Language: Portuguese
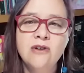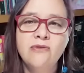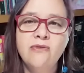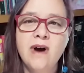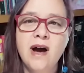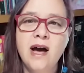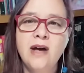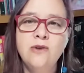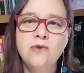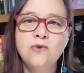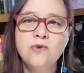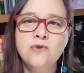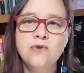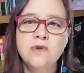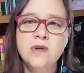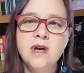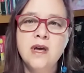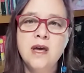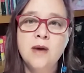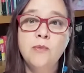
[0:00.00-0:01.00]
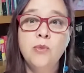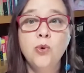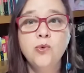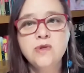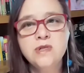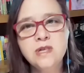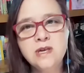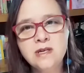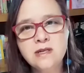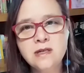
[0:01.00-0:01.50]
Vários
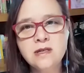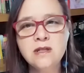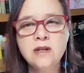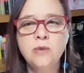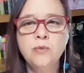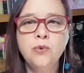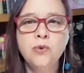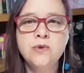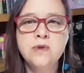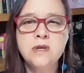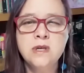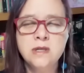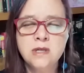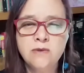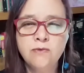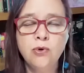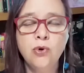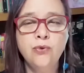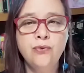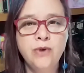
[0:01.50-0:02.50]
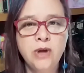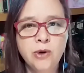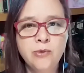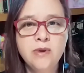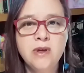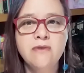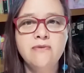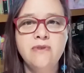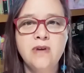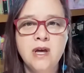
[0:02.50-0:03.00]
bolsistas e não bolsistas se
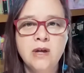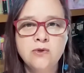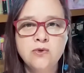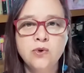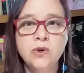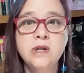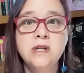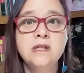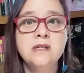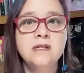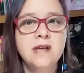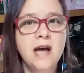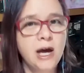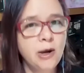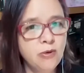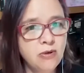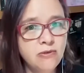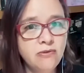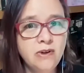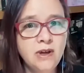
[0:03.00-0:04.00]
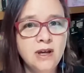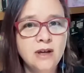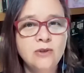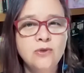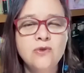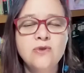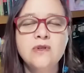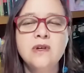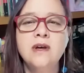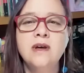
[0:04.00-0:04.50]
envolveram em eventos, organizaram
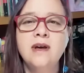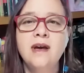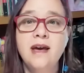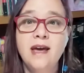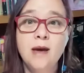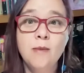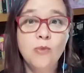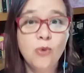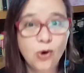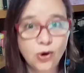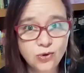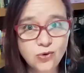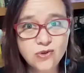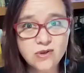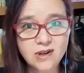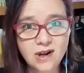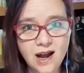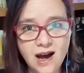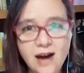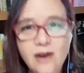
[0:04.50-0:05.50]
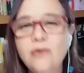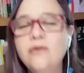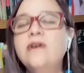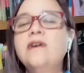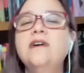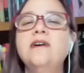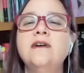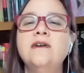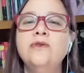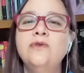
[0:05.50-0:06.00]
eventos remotos, claro,
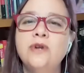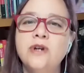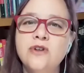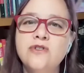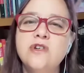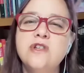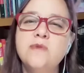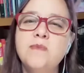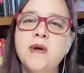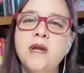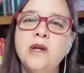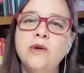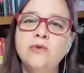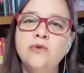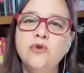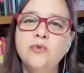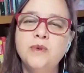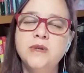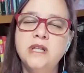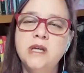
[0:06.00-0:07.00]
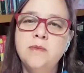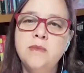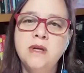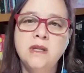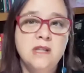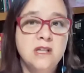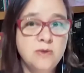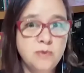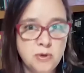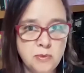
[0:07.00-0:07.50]
durante esse período de
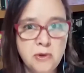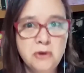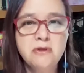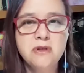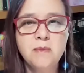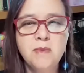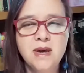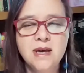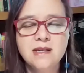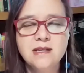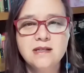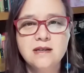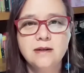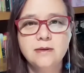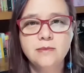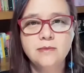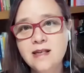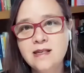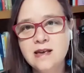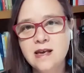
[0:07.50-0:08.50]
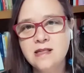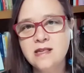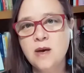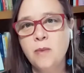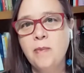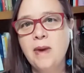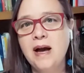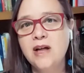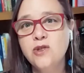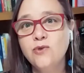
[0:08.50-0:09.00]
pandemia, nesse primeiro semestre. Aliás,
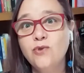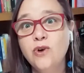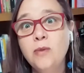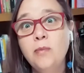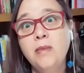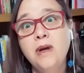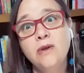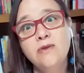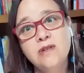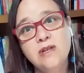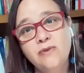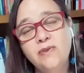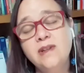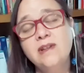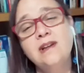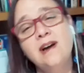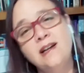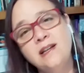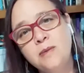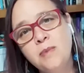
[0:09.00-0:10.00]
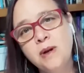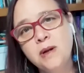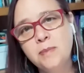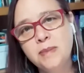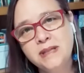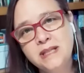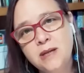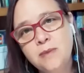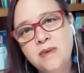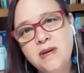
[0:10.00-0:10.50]
essa é a parte que foi menos afetada
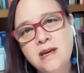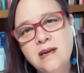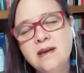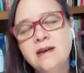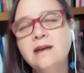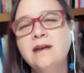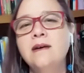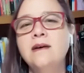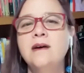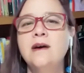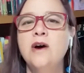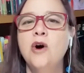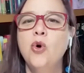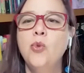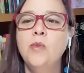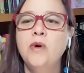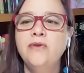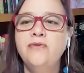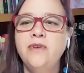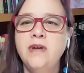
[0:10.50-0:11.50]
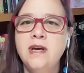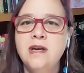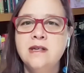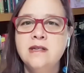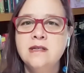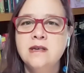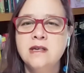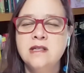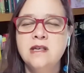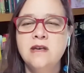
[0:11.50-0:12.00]
pela pandemia uma
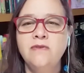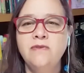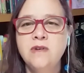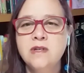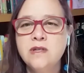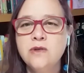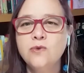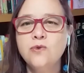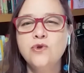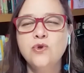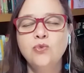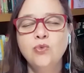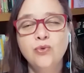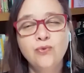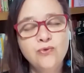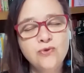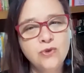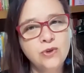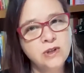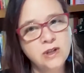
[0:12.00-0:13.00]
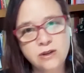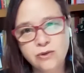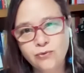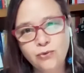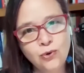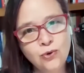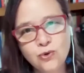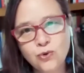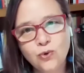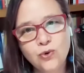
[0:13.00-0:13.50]
vez que as revistas continuam
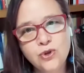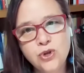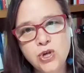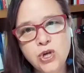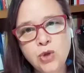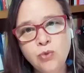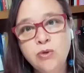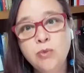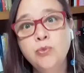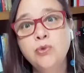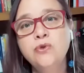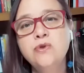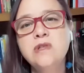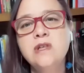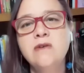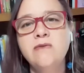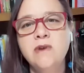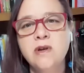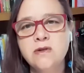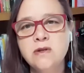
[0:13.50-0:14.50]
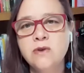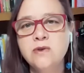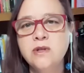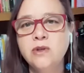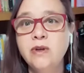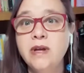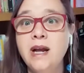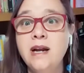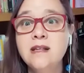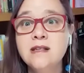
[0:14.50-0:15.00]
funcionando em fluxo contínuo e muitos
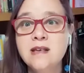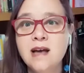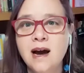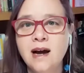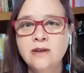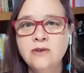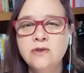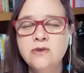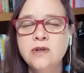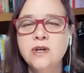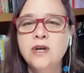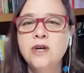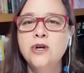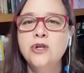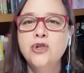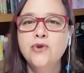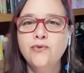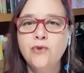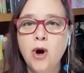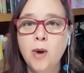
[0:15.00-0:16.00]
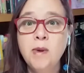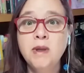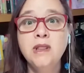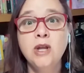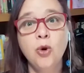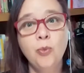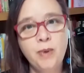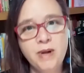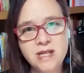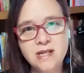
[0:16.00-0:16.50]
eventos estão sendo realizados de
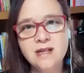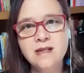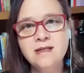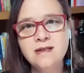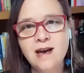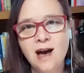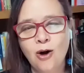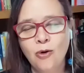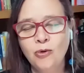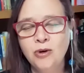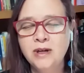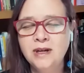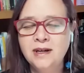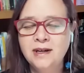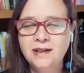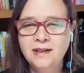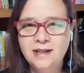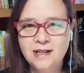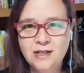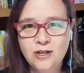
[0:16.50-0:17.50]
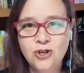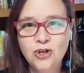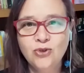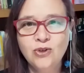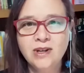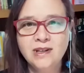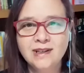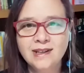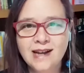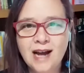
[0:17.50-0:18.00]
forma não presencial.
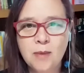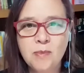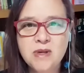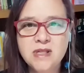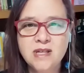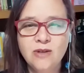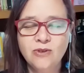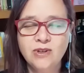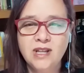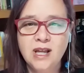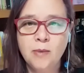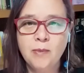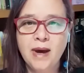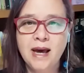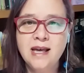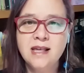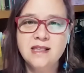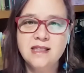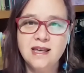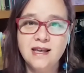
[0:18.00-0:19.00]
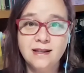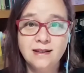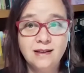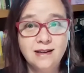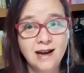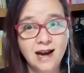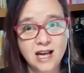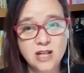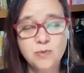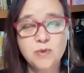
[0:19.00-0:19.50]
Nesse sentido, acaba sendo até mais,
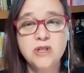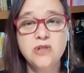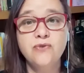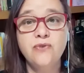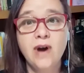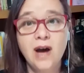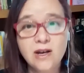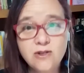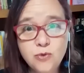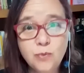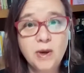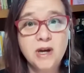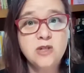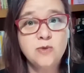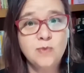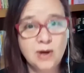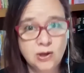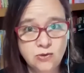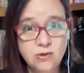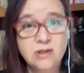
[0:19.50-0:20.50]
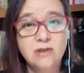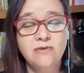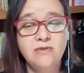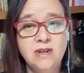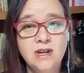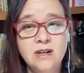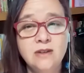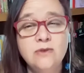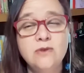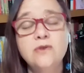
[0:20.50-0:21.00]
entre aspas, fácil participar
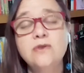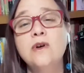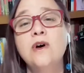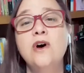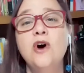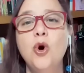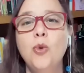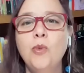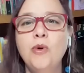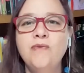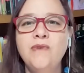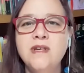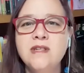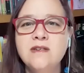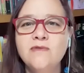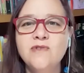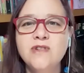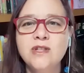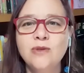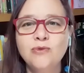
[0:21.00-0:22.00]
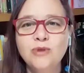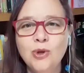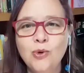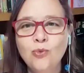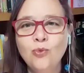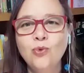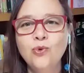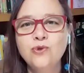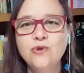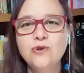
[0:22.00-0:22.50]
dos eventos, uma vez que você
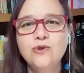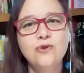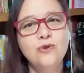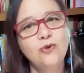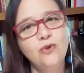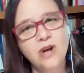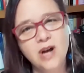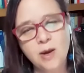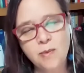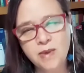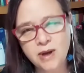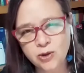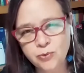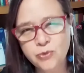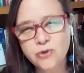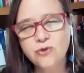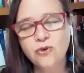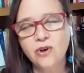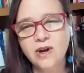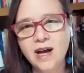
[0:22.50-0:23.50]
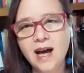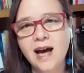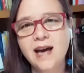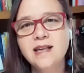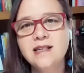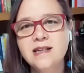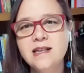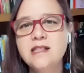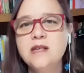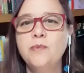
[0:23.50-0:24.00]
não tem o custo de deslocamento para os
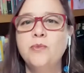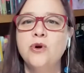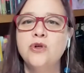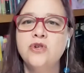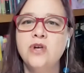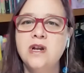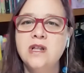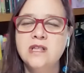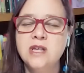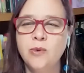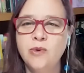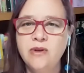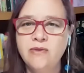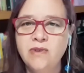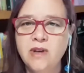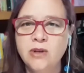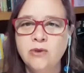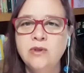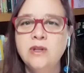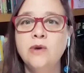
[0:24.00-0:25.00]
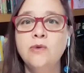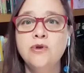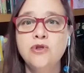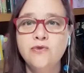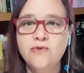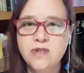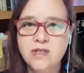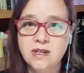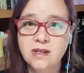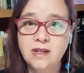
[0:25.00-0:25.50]
locais, né? Você pode realizar o evento
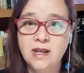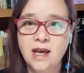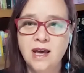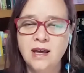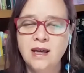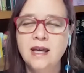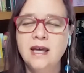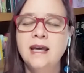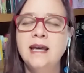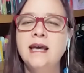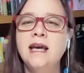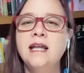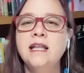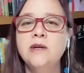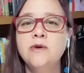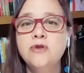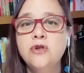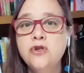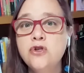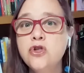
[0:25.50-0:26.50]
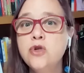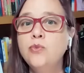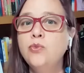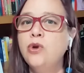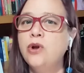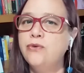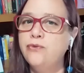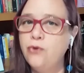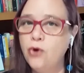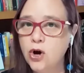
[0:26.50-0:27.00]
da onde você tem. Então, a gente
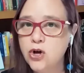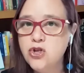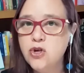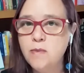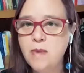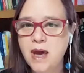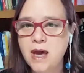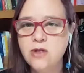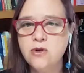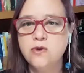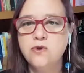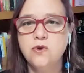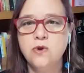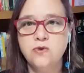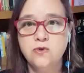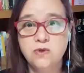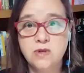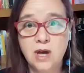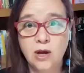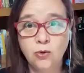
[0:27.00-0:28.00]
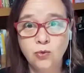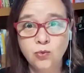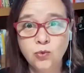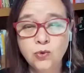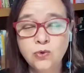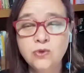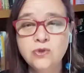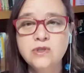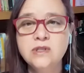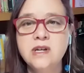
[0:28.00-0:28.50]
estimula fortemente aos nossos
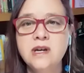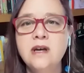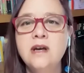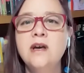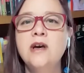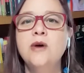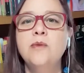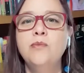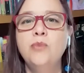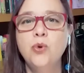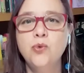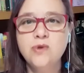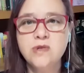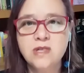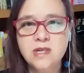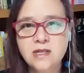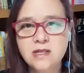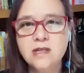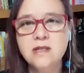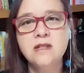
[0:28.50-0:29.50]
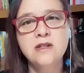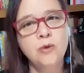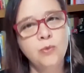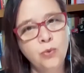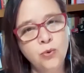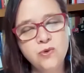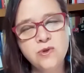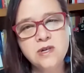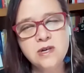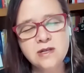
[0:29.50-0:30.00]
alunos, né,
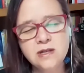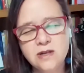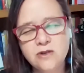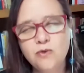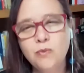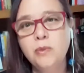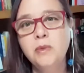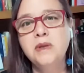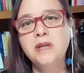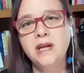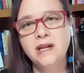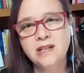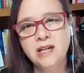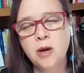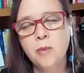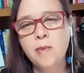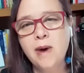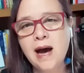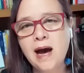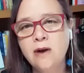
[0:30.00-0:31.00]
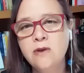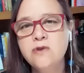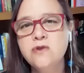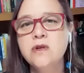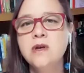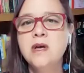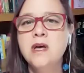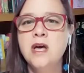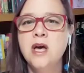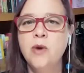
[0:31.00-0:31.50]
bolsistas e não bolsistas, a submeterem
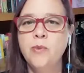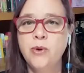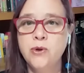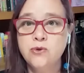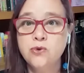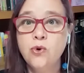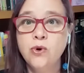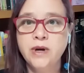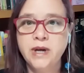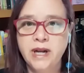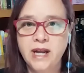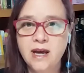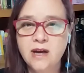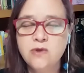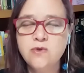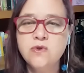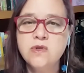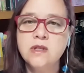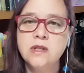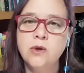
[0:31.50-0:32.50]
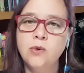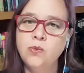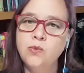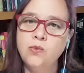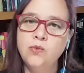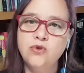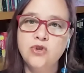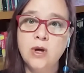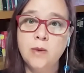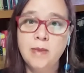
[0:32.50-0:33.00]
trabalhos para os congressos que
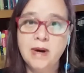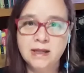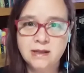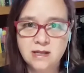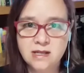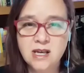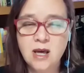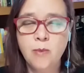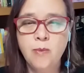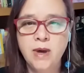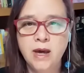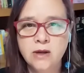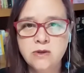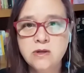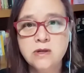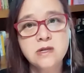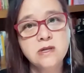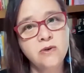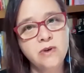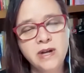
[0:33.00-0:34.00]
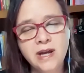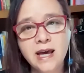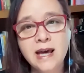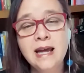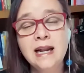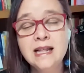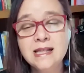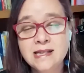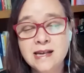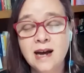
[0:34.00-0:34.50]
estão com chamadas em aberto, que são
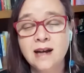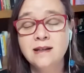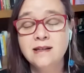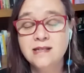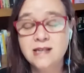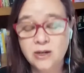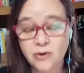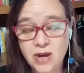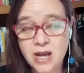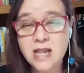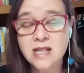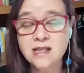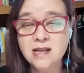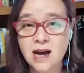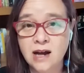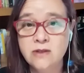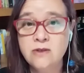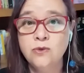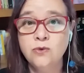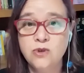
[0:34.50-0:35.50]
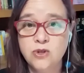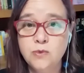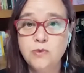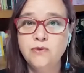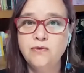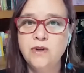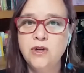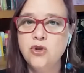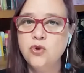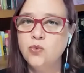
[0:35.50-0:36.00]
realizados, serão realizados em
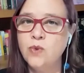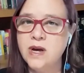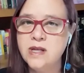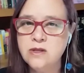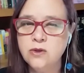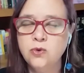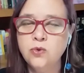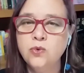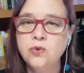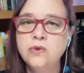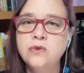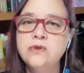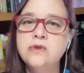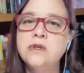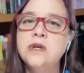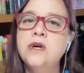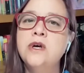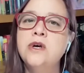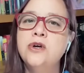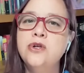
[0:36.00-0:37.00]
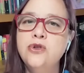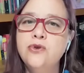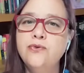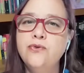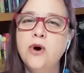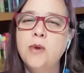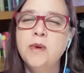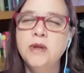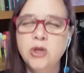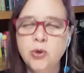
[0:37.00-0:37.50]
2020, quase todos,
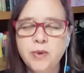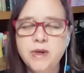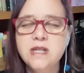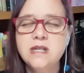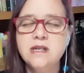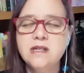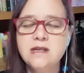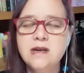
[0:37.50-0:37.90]
de forma não